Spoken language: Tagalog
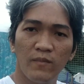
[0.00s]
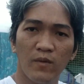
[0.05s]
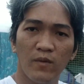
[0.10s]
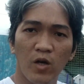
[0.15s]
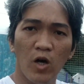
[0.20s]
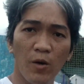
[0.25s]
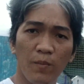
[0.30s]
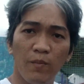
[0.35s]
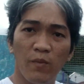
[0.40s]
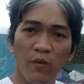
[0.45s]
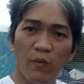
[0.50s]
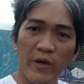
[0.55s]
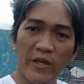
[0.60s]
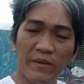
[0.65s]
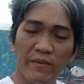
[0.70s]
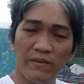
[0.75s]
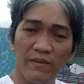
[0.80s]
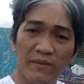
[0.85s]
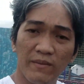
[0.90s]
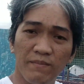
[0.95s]
Oh, wait.
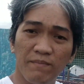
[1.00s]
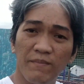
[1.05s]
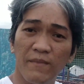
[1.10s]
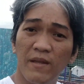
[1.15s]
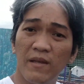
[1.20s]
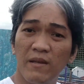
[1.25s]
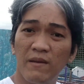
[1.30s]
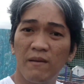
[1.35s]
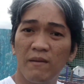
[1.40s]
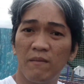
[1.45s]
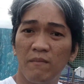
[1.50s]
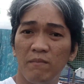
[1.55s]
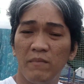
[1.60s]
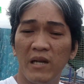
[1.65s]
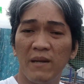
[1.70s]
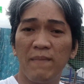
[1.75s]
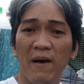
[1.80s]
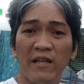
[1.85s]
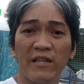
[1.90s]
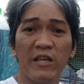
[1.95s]

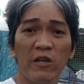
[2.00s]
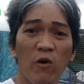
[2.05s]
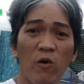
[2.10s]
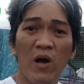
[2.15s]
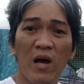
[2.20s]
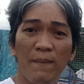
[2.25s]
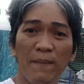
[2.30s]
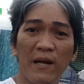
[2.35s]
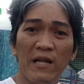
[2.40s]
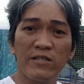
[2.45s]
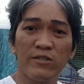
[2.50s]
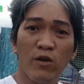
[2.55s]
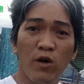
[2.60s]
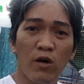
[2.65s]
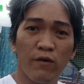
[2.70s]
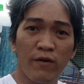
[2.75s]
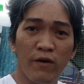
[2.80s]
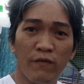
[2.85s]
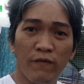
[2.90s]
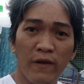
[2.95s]
Binabati ko nga pala si
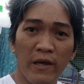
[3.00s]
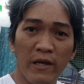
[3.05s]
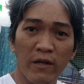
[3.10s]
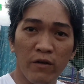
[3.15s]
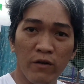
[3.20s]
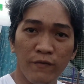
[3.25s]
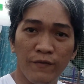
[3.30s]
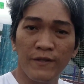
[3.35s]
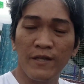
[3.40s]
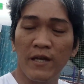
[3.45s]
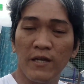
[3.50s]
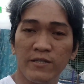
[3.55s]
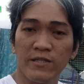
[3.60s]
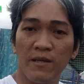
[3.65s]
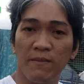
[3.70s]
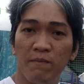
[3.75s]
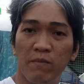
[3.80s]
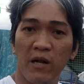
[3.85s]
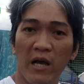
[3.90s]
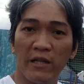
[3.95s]
Overfly Loft tsaka
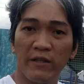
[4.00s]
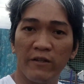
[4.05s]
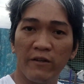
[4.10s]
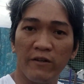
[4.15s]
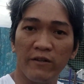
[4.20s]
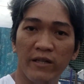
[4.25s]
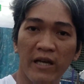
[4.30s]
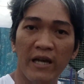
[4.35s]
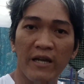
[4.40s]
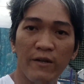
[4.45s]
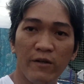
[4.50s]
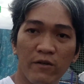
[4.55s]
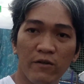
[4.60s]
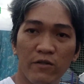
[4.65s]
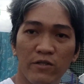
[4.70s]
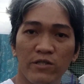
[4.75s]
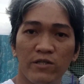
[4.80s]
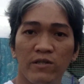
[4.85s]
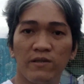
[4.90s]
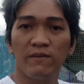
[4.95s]
si Brother
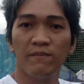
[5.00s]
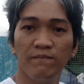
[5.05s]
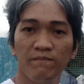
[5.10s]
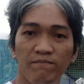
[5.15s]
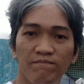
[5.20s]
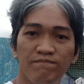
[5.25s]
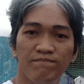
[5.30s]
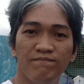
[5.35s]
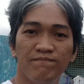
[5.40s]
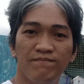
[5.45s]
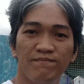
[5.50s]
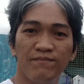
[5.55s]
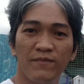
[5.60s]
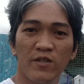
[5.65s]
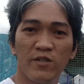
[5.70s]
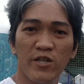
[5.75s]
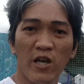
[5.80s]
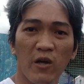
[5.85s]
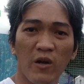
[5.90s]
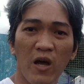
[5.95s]
Dinox.
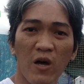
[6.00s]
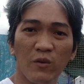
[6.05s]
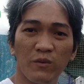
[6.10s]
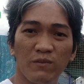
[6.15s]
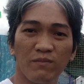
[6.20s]
out.